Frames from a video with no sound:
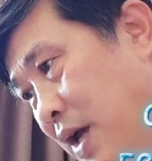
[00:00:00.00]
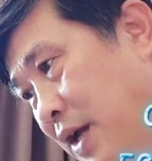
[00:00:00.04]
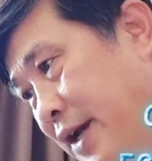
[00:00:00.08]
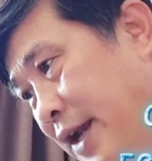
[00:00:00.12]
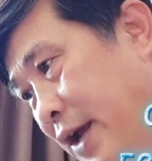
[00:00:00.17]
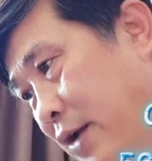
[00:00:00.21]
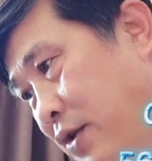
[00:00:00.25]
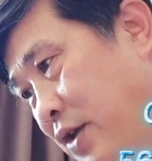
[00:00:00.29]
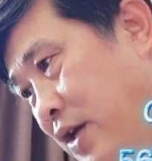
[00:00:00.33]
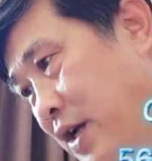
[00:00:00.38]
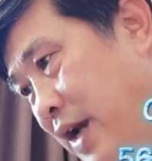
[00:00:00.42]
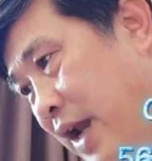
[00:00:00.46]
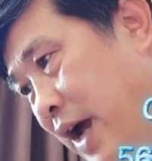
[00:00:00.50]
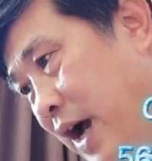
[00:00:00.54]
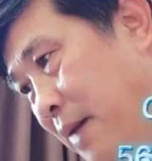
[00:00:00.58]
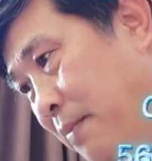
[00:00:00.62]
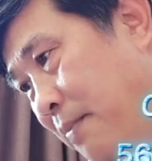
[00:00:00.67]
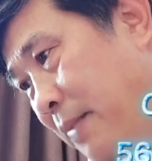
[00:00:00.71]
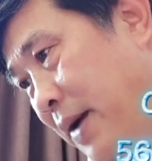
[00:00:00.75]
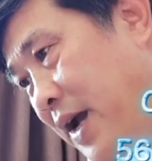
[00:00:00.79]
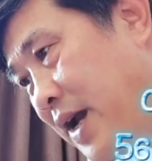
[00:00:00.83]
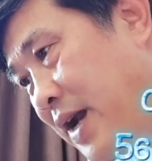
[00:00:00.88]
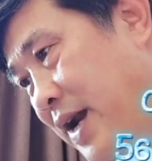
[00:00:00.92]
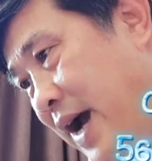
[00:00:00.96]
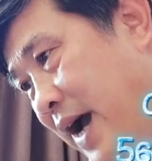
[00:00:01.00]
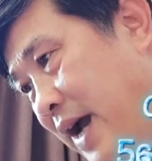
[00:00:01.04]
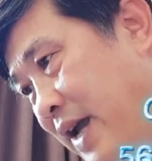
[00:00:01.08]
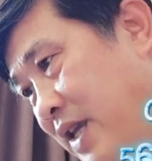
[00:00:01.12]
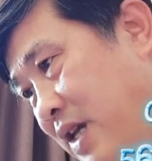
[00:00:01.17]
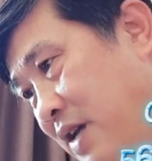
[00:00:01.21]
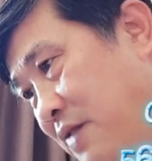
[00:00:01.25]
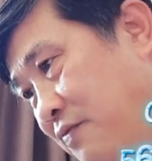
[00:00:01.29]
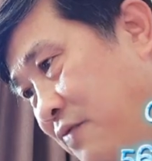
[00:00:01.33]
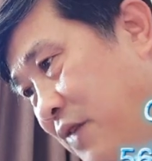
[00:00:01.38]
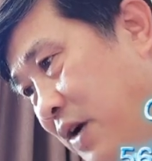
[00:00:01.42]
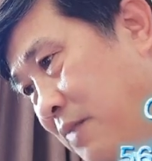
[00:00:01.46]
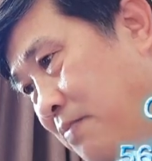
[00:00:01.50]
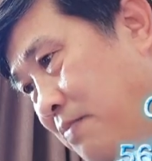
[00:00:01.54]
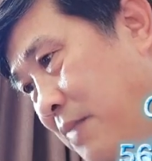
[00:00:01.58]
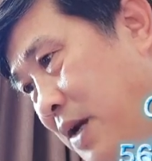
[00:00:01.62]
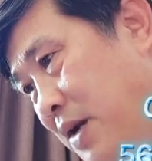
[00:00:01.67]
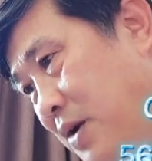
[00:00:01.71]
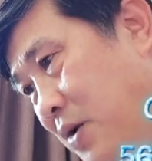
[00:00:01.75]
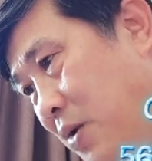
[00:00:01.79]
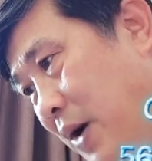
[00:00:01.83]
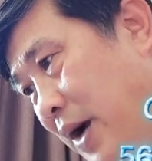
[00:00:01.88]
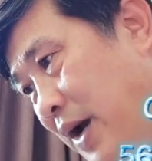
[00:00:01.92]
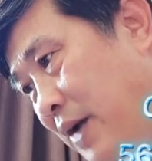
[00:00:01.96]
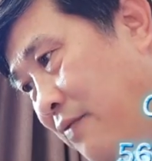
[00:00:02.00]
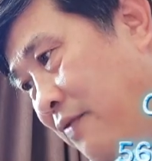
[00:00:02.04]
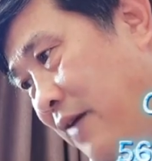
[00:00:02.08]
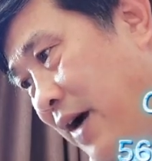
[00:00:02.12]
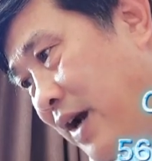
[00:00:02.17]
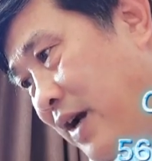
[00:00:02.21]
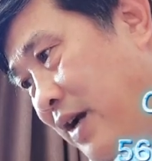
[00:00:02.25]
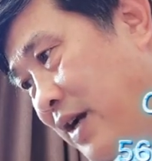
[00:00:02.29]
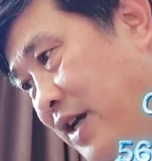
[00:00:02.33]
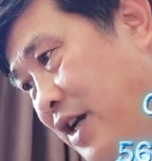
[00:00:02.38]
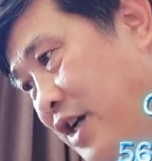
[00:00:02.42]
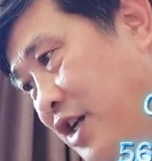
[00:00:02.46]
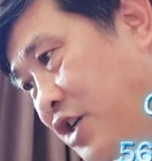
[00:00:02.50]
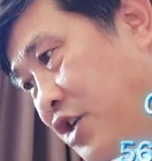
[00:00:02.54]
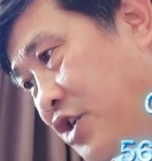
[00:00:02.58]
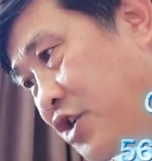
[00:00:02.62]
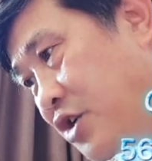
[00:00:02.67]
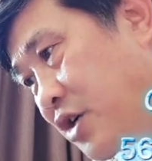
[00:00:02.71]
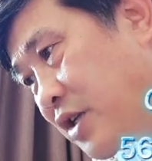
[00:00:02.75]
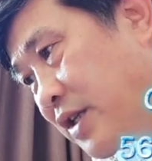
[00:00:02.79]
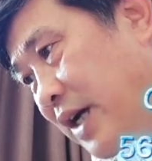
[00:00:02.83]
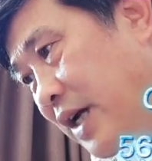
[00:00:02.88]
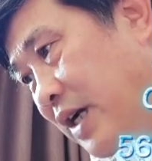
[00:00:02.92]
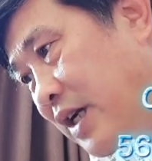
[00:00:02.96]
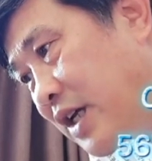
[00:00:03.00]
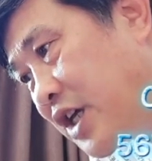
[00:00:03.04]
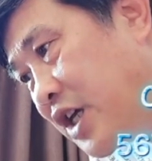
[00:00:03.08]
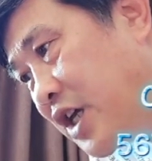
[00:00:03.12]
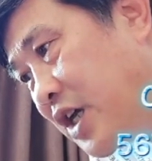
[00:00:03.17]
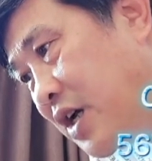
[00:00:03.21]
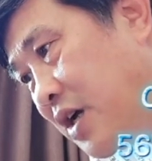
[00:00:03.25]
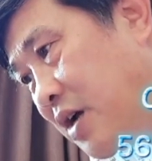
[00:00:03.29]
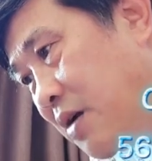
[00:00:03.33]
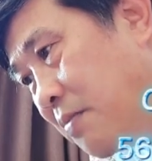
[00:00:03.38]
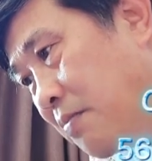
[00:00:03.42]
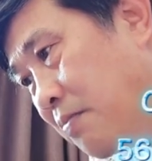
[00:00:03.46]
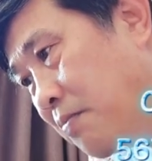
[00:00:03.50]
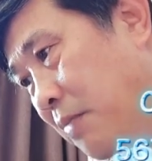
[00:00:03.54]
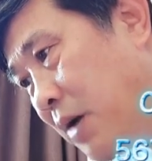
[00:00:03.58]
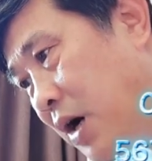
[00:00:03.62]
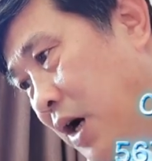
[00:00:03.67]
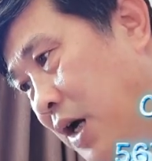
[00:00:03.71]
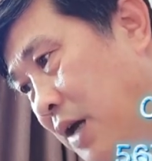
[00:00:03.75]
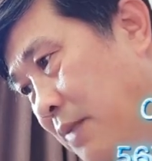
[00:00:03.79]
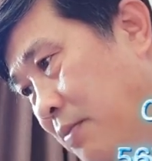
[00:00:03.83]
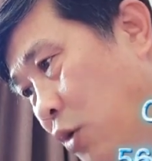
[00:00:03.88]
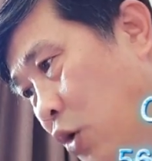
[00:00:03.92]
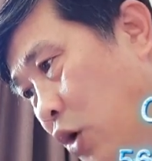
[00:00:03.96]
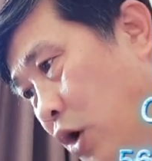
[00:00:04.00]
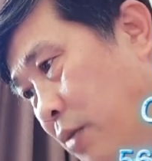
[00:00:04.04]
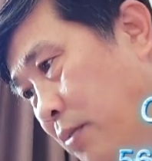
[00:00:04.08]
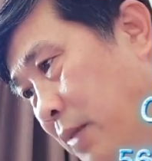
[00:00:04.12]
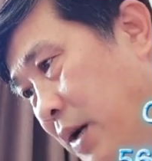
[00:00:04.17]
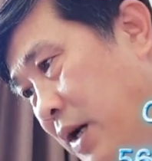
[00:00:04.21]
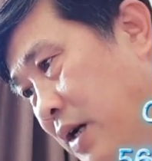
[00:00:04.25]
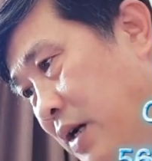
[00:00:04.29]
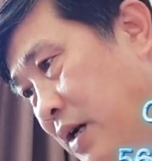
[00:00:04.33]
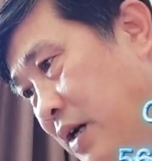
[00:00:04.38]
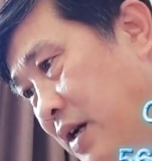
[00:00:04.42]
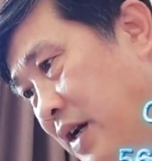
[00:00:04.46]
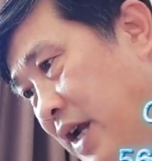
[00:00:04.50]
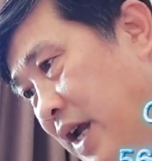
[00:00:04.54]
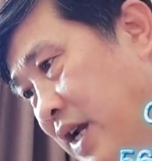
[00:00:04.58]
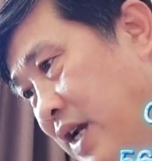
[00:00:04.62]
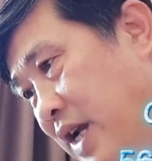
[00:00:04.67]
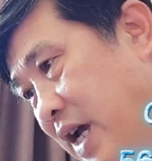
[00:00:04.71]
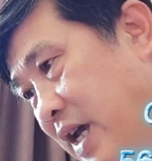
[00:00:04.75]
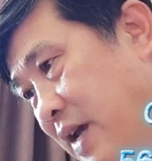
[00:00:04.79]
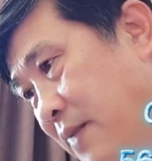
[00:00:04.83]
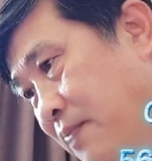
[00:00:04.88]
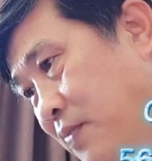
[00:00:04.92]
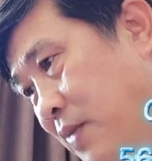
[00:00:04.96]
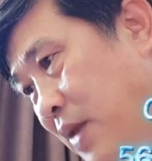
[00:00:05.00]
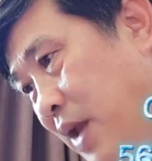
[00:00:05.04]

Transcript: Nếu như là mấy đại nhân vật bên ngoài vạn lý trường thành kia mời Bùi Nguyên Minh đến đây.